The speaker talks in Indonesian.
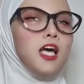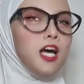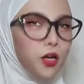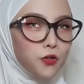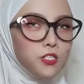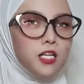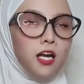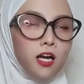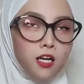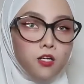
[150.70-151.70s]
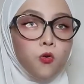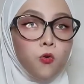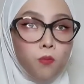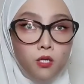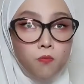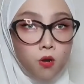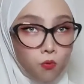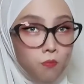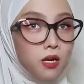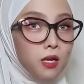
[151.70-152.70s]
ayo silahkan komen di
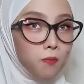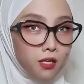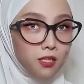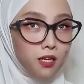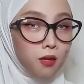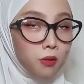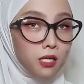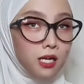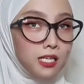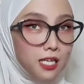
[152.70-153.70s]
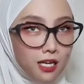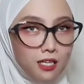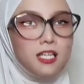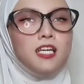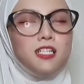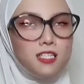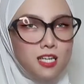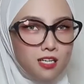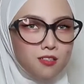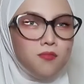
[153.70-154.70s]
bawah bagaimana tangkapan kalian.
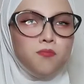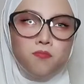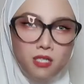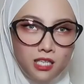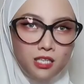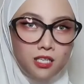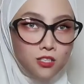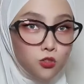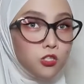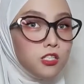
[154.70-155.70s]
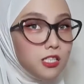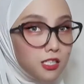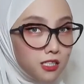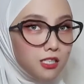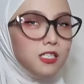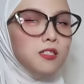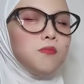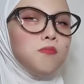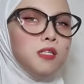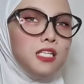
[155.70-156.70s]
Dan mari kita lanjut ke
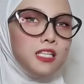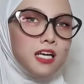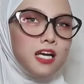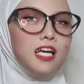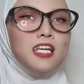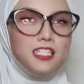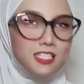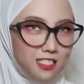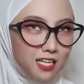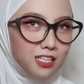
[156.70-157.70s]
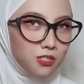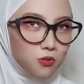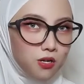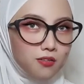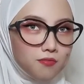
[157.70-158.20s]
berita yang kedua.